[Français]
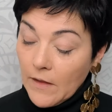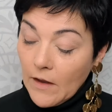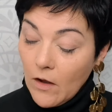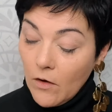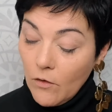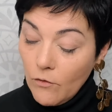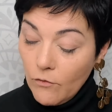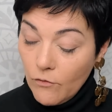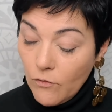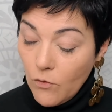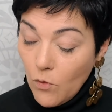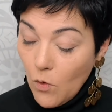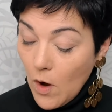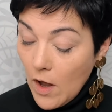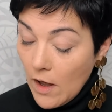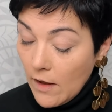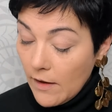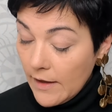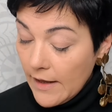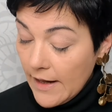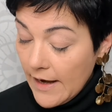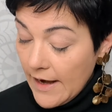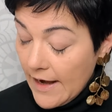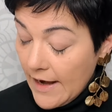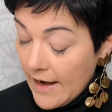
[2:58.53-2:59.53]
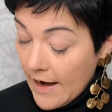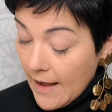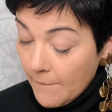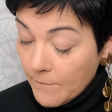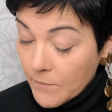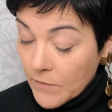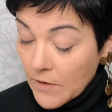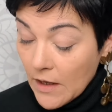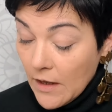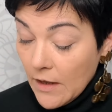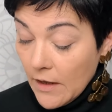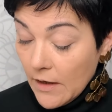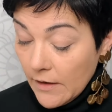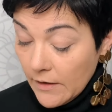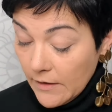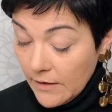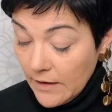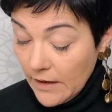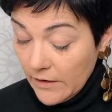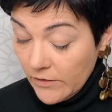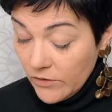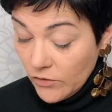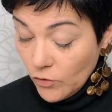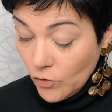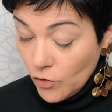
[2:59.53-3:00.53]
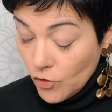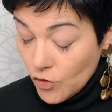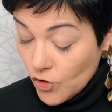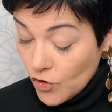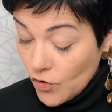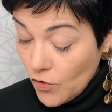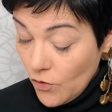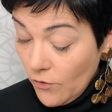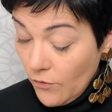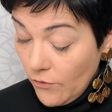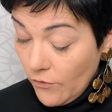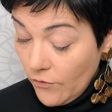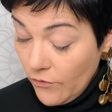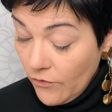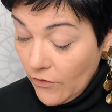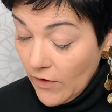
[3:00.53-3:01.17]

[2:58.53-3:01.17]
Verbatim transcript: Voilà. Qu'est-ce que je